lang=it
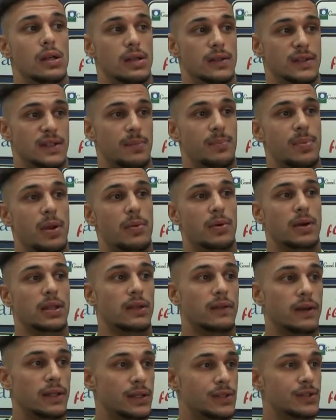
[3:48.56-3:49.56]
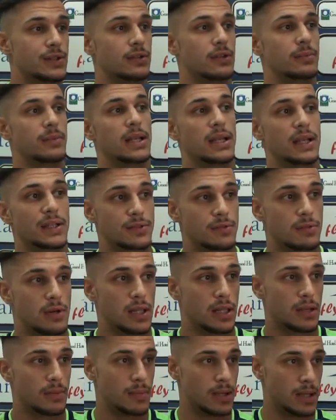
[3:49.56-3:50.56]
sappiamo che davanti c'è una bella
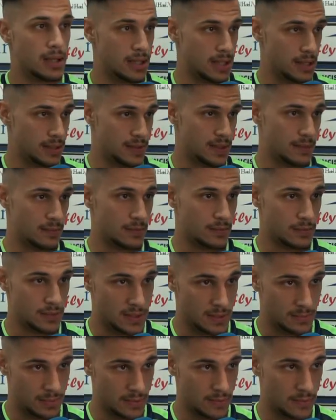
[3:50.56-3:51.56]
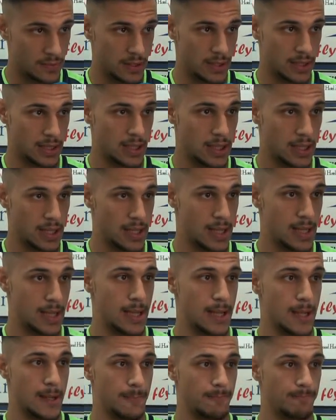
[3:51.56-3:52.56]
squadra ma siamo consapevoli che
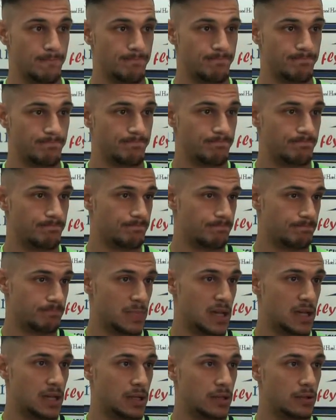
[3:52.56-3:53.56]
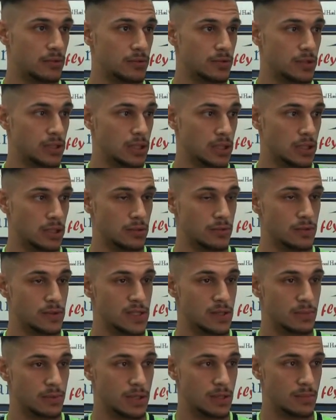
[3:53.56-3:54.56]
mm, anche noi non
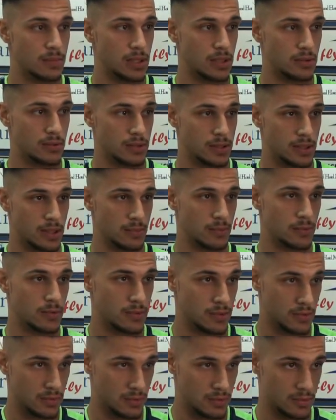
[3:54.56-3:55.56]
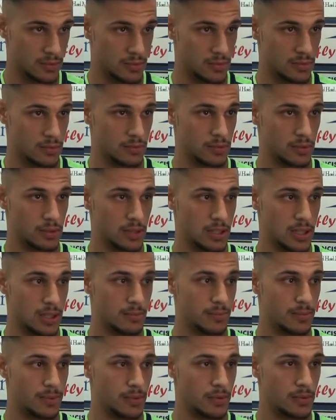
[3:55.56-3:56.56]
siamo da meno e andremo in
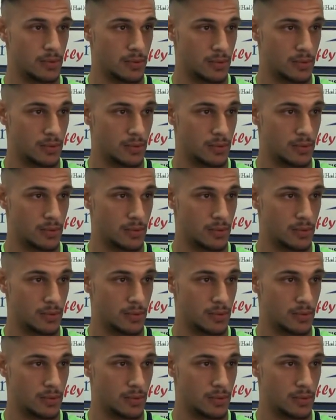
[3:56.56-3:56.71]
campo